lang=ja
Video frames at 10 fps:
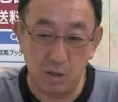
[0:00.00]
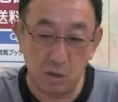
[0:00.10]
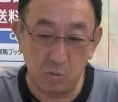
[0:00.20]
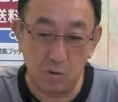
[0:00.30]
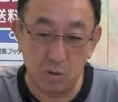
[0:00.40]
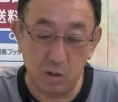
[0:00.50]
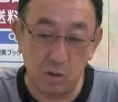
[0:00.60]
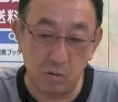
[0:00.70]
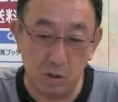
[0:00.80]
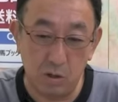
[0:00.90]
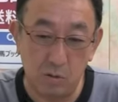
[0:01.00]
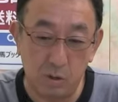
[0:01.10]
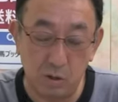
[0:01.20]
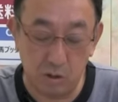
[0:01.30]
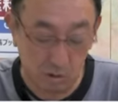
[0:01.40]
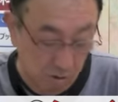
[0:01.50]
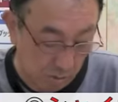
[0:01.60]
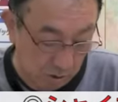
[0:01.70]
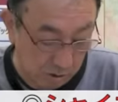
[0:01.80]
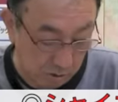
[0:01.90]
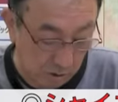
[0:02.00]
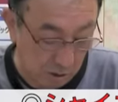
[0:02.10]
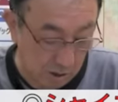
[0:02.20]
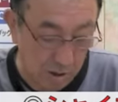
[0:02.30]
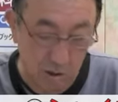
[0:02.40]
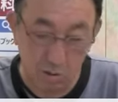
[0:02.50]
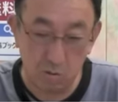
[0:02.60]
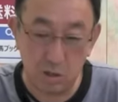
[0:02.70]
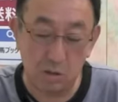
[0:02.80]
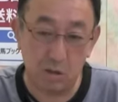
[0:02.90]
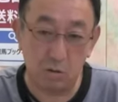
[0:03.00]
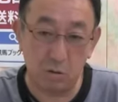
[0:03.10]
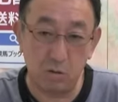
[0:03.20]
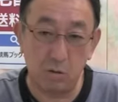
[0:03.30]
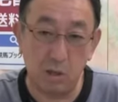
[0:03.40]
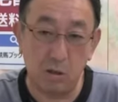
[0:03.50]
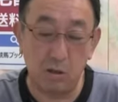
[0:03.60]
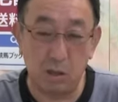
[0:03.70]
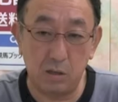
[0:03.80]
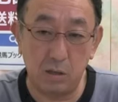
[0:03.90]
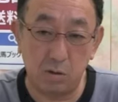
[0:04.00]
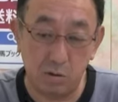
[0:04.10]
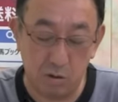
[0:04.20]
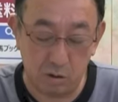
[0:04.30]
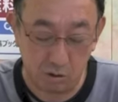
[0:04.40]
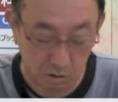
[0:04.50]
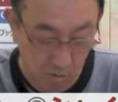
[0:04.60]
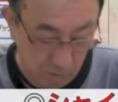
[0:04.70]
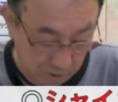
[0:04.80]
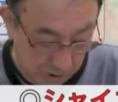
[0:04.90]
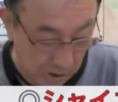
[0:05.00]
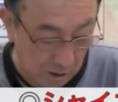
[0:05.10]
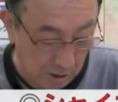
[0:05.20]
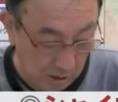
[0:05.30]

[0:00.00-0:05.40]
しかもレース後に柴田義富騎手が4角で外に振られたのが痛かったと言っておりました。